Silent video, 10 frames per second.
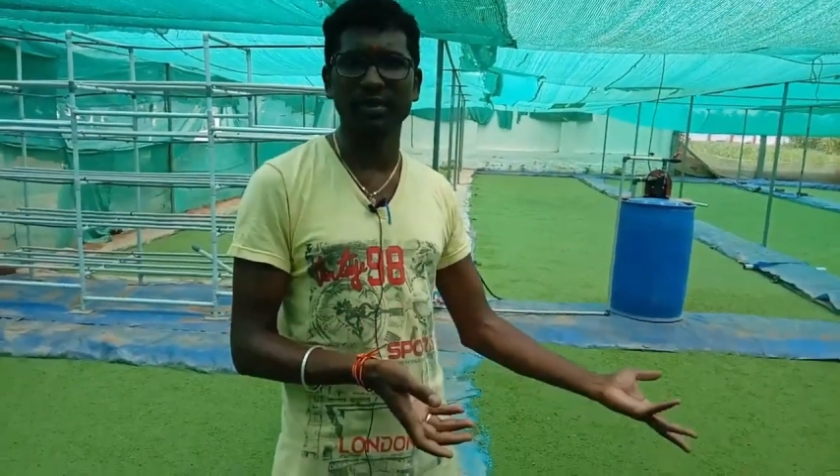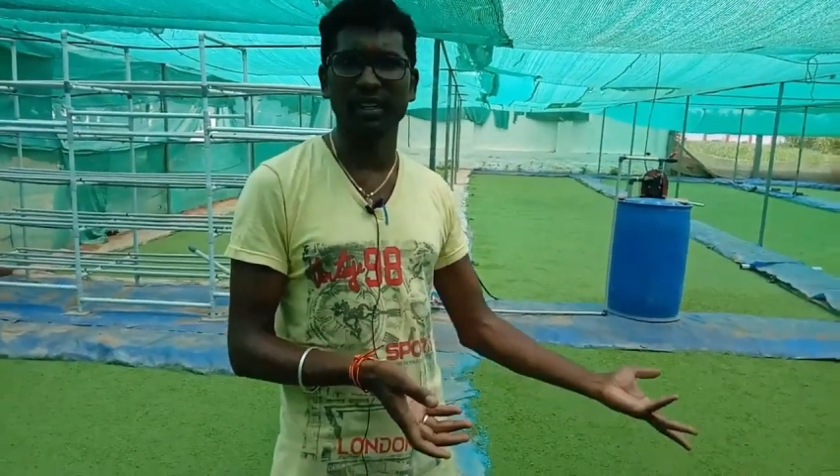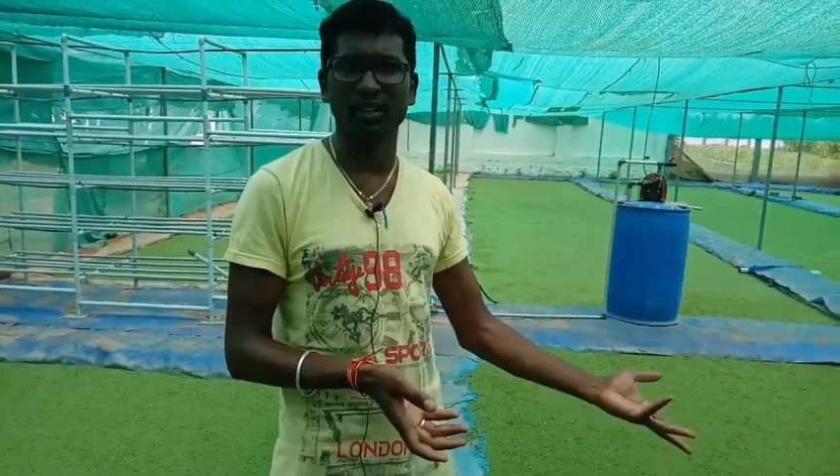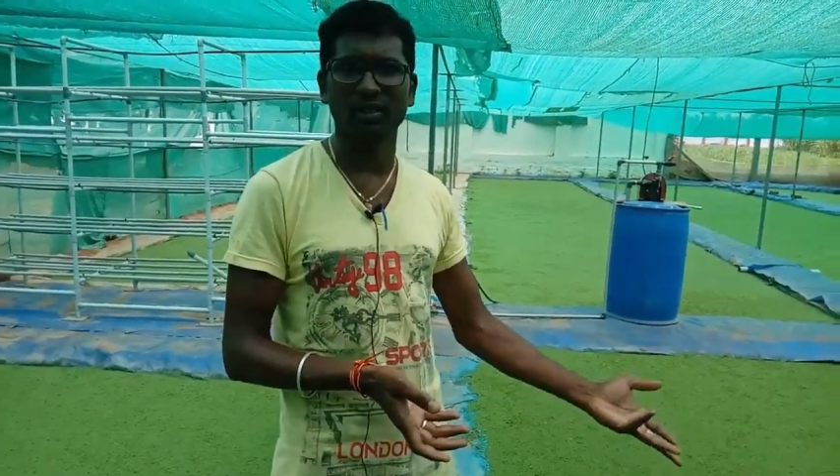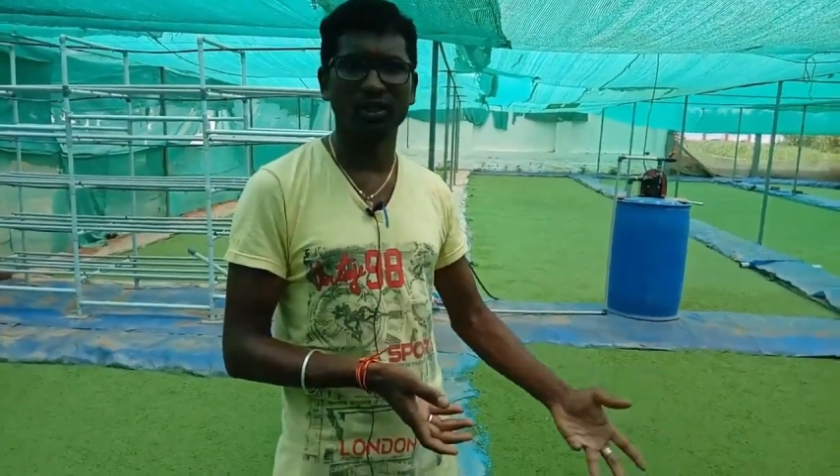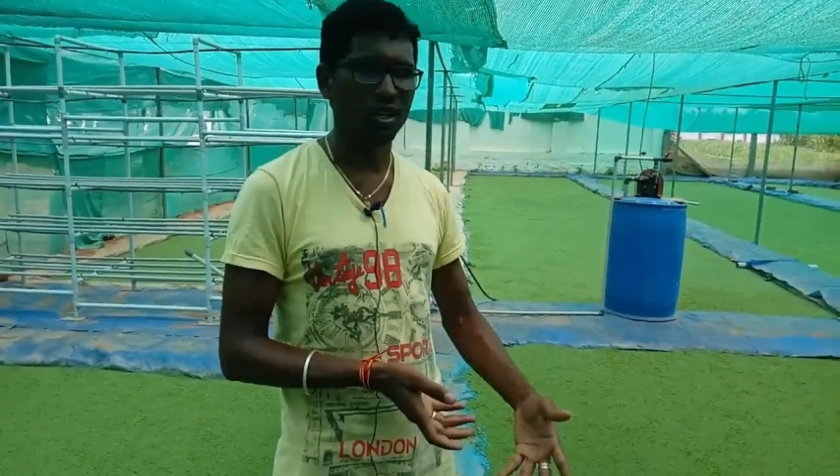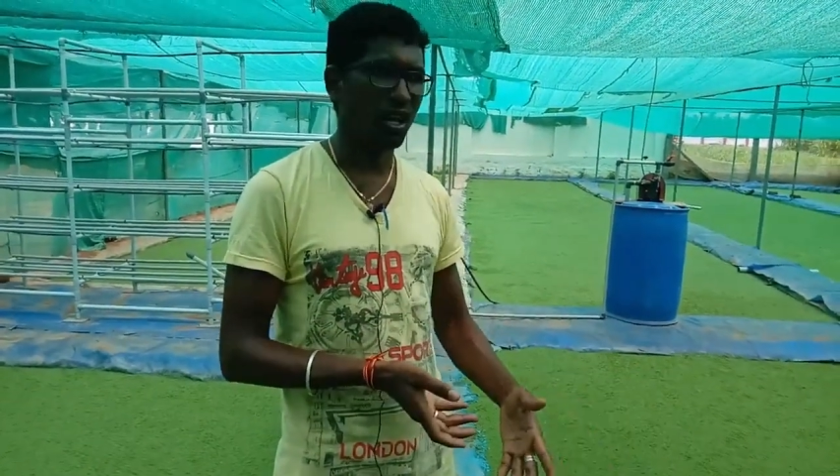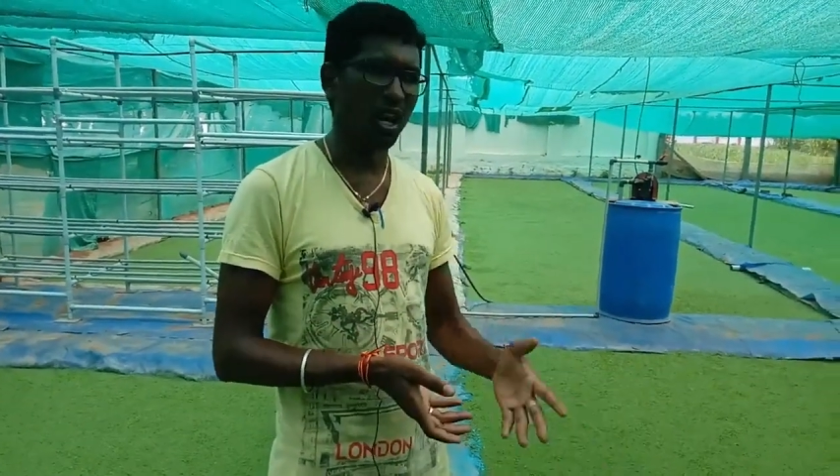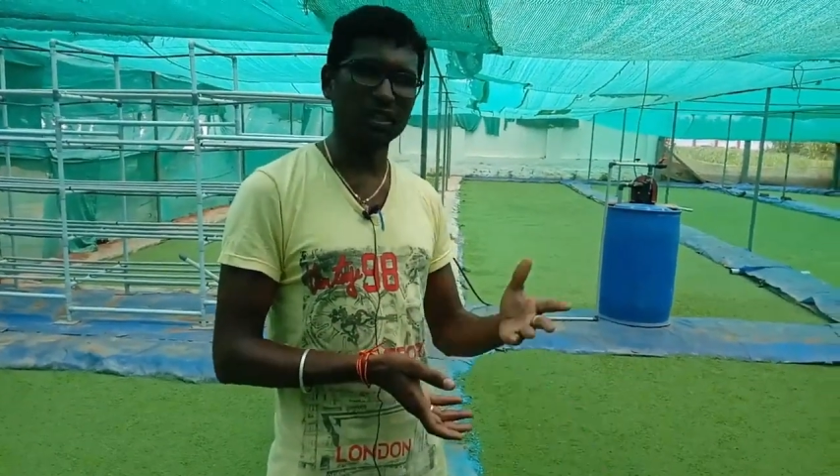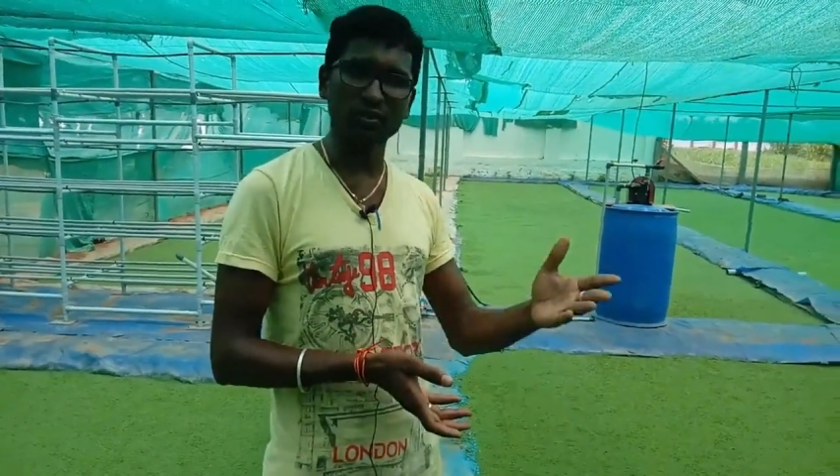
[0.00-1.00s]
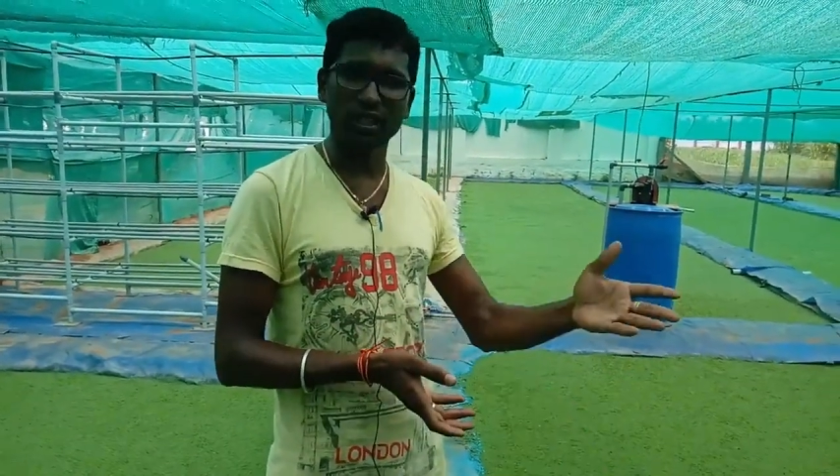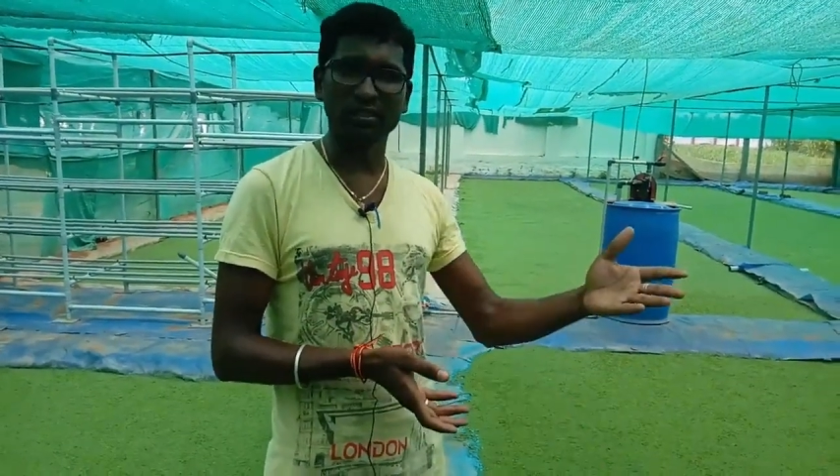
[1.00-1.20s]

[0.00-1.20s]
மாதிரி இருக்கும் சரி அது உண்டான